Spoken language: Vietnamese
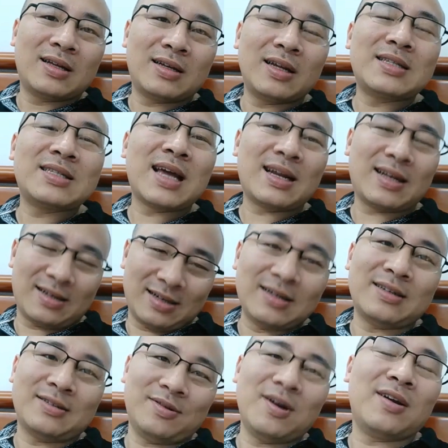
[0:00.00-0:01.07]
Đất sét,
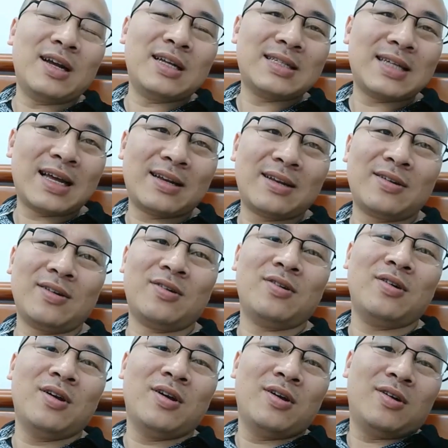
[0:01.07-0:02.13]
ừ, đúng rồi, đất sét nó.
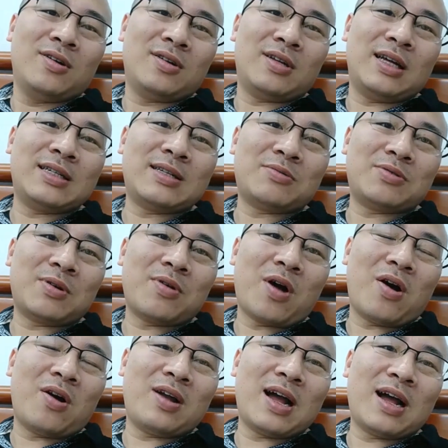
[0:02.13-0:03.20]
Đấy, xong sau
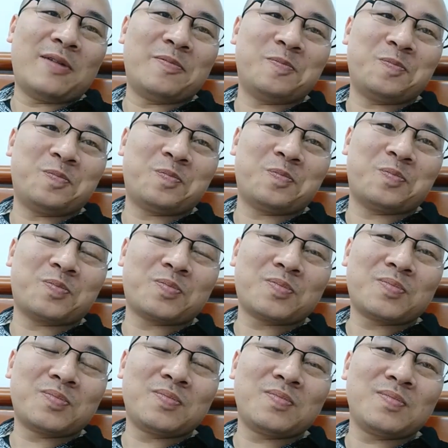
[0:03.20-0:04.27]
đó là
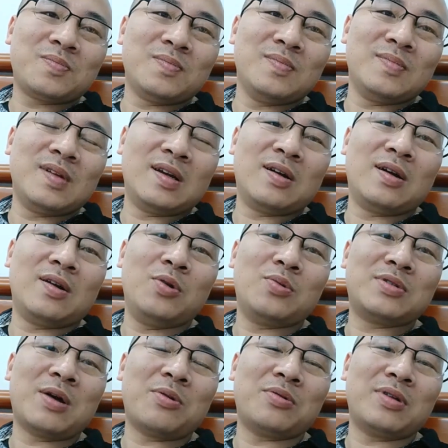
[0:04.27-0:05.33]
lúc
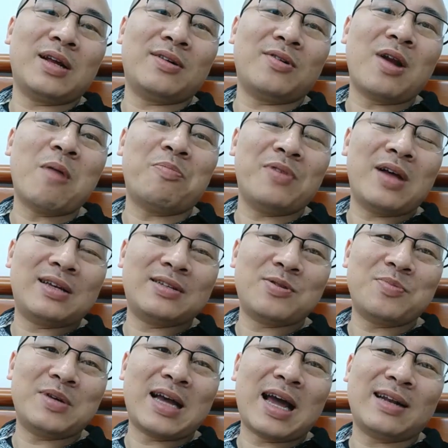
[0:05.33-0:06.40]
sau là nó đập ra cho
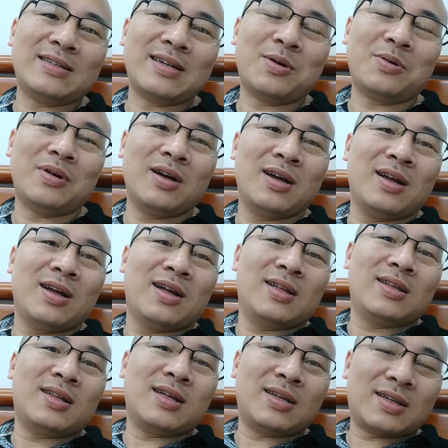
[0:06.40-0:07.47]
mình ăn trong.
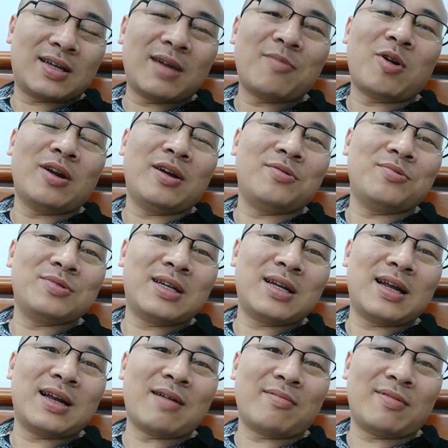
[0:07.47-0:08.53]
Thì cái món đấy cũng rất
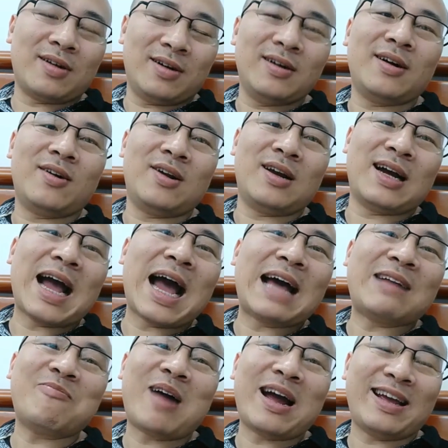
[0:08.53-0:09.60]
là đặc, ờ, gọi là gà
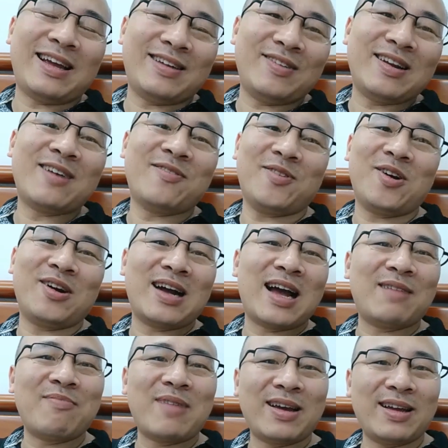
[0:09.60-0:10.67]
ăn mày, Việt Nam gọi là gà
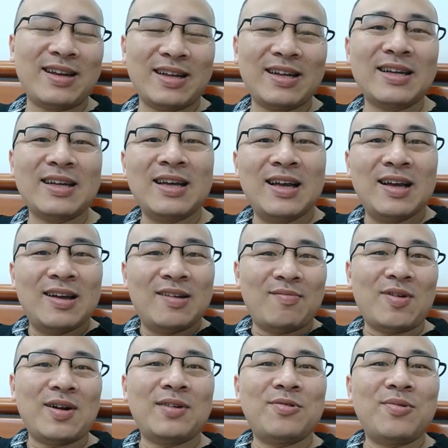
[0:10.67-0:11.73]
ăn mày đấy.
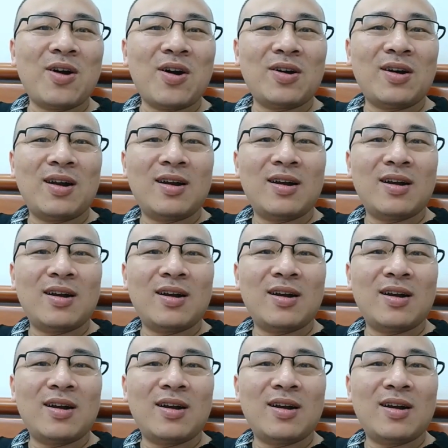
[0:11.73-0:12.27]
Món đấy cũng ngon.